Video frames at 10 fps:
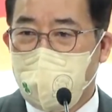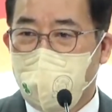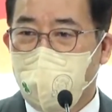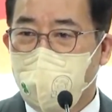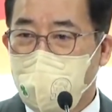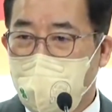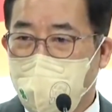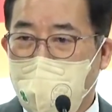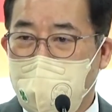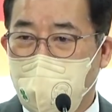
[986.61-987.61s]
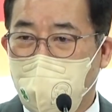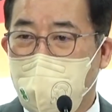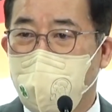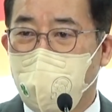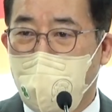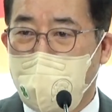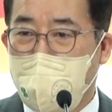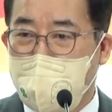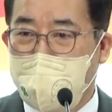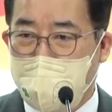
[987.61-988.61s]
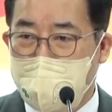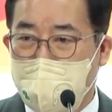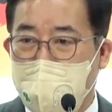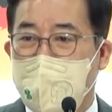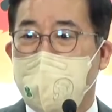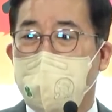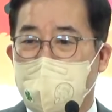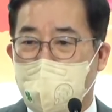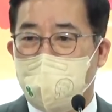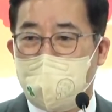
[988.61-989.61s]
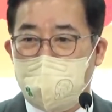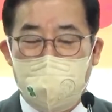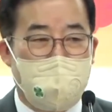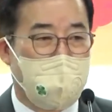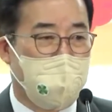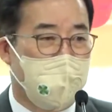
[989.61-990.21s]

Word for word: 또 구글 방식도 검토해야 되는 것 아니냐 이런 차원에서 우리가